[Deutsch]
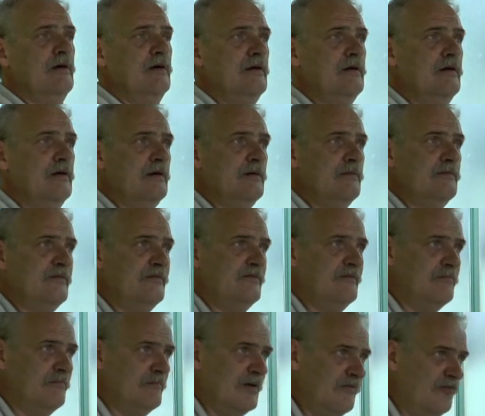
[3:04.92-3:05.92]
Äh,
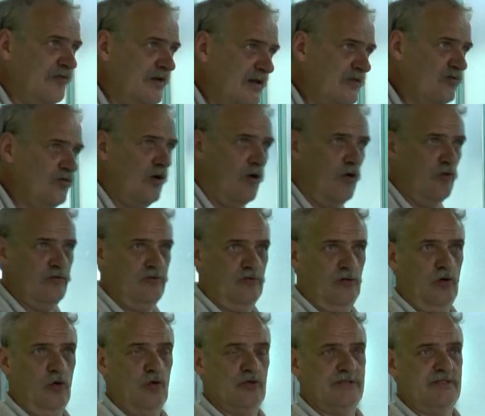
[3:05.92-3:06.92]
man fährt zu Hause
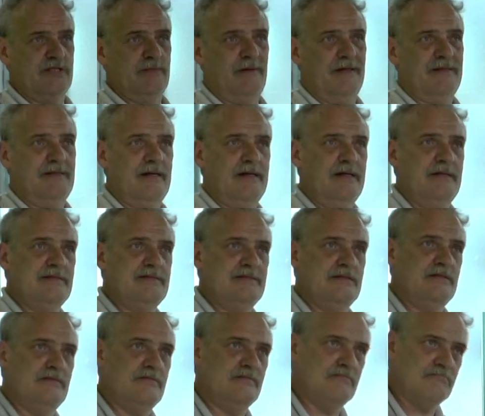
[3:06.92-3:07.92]
los, die Batterien
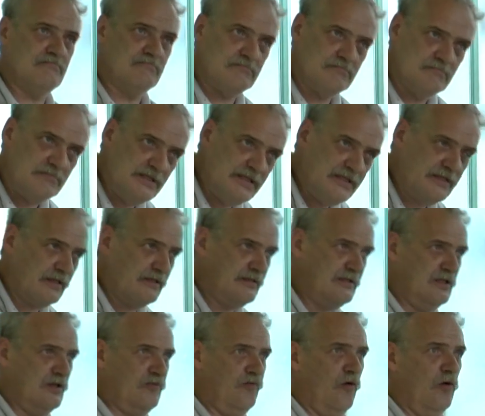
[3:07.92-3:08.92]
sind nicht
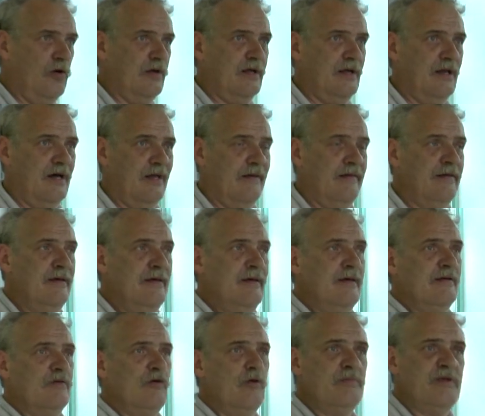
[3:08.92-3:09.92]
richtig vollgeladen.
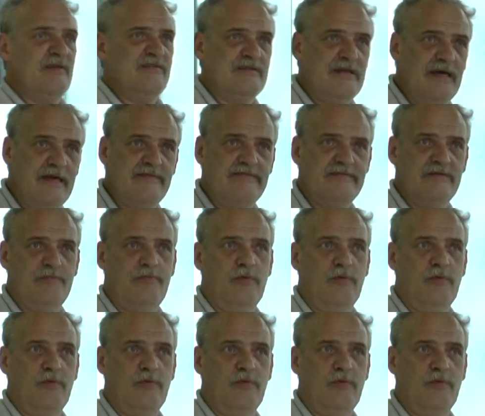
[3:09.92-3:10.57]
Kommt das nächste